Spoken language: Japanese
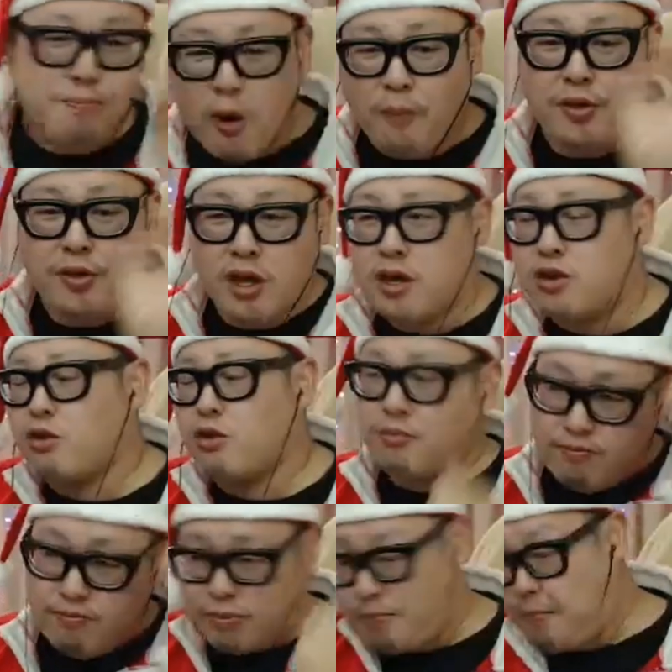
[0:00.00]
ぴょんって投げると、
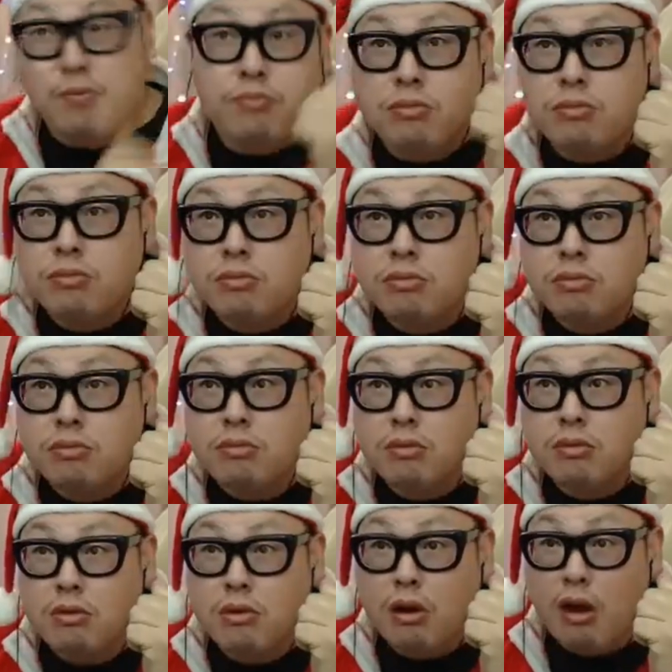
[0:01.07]

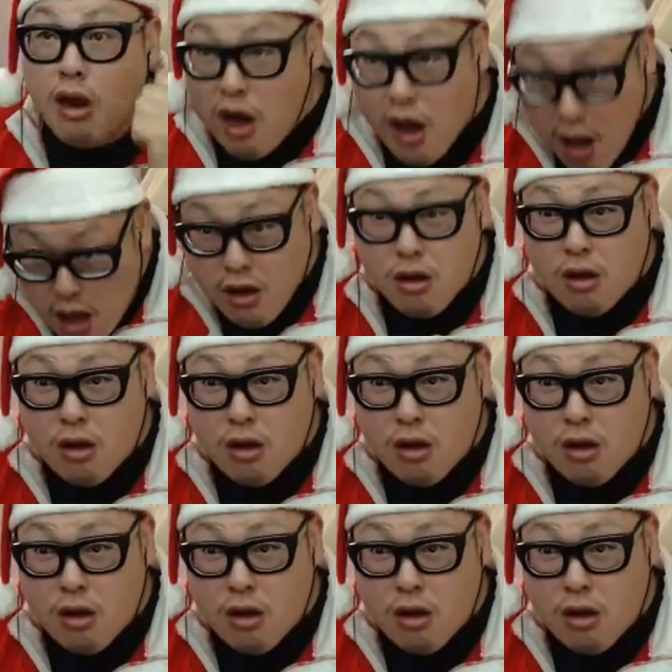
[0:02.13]
えー